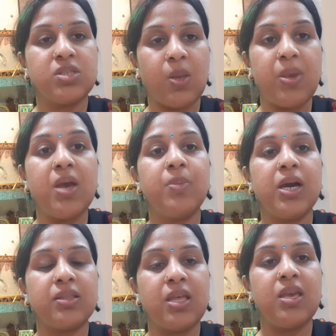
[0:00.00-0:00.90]
सभी हम
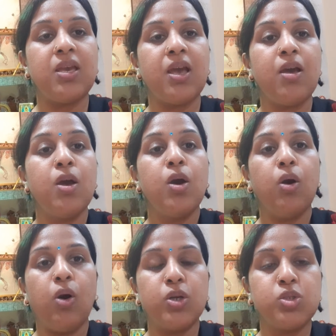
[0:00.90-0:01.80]
करते ही हैं
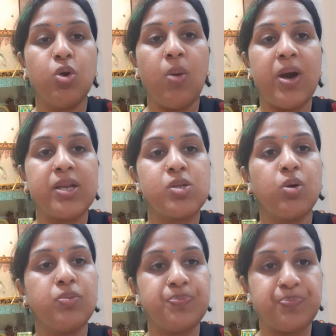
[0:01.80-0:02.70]
और जो हमारे जो